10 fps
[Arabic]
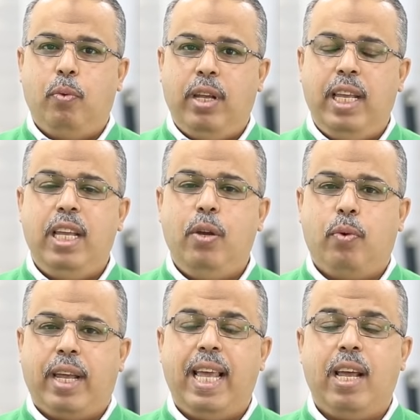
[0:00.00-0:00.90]
E و
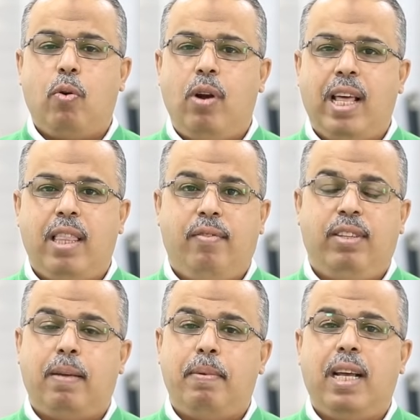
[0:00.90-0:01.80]
K كل هذه
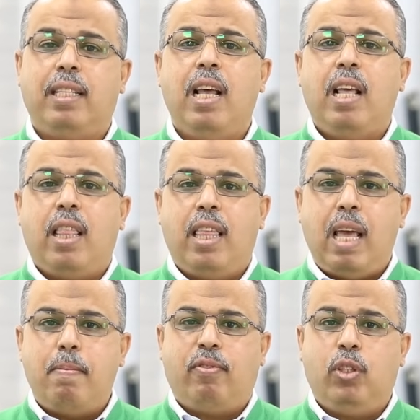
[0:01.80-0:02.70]
فيتامينات
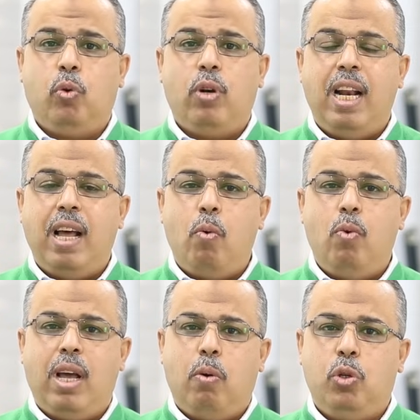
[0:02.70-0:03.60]
ذائبه في الدهون
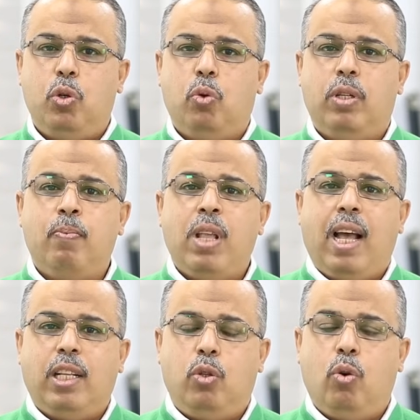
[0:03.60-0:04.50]
لولا وجود
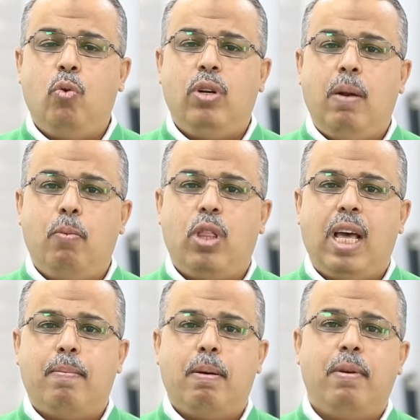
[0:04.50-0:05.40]
الدهون
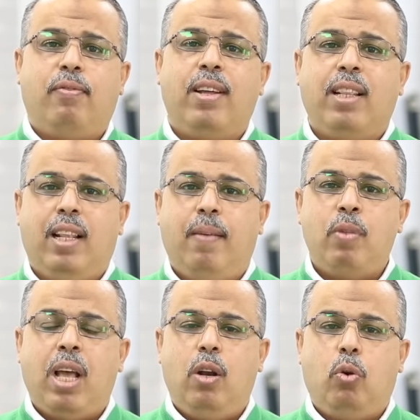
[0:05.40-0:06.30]
المذابه بفضل
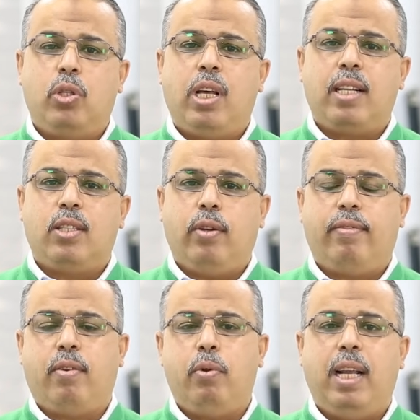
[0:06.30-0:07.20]
العصاره
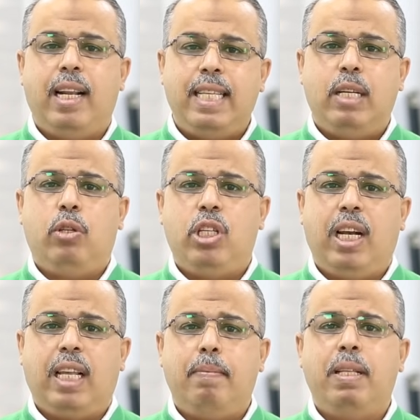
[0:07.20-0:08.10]
الصفراويه التي ينتجها
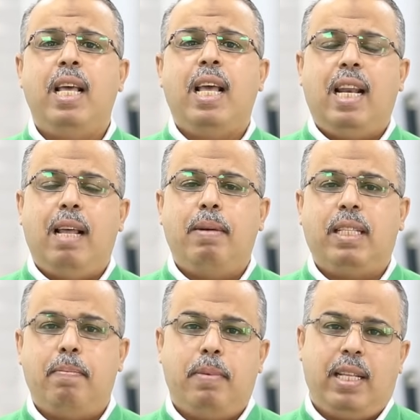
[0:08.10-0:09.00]
الكبد لما
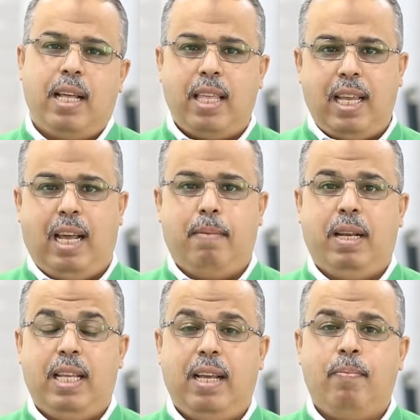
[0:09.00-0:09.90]
تمت هذه
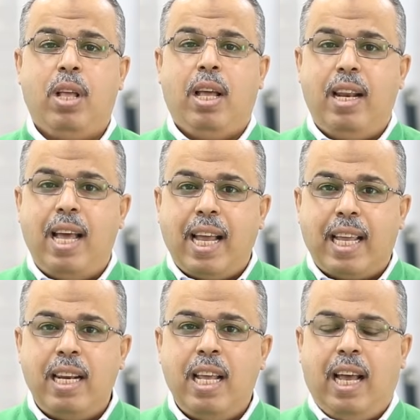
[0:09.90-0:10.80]
العمليه
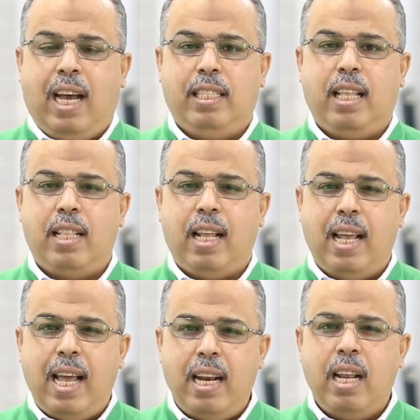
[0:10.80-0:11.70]
لكن حديثنا
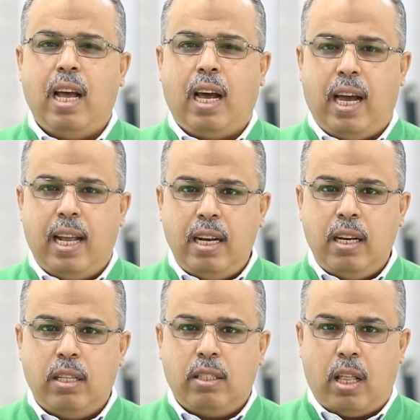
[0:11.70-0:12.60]
الان عن
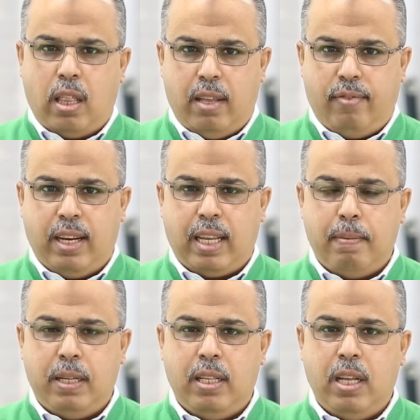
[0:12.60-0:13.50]
تنظيف
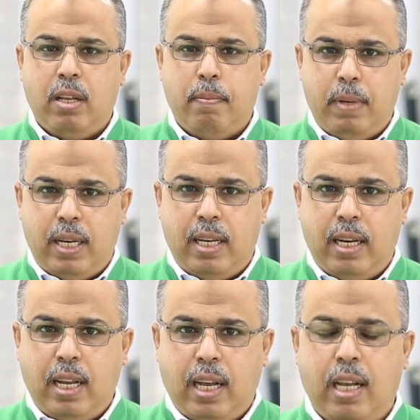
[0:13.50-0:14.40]
الكبد من
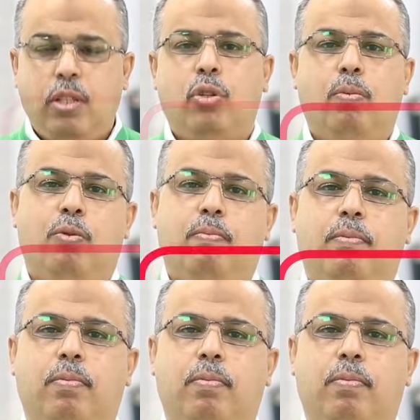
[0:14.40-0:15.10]
السموم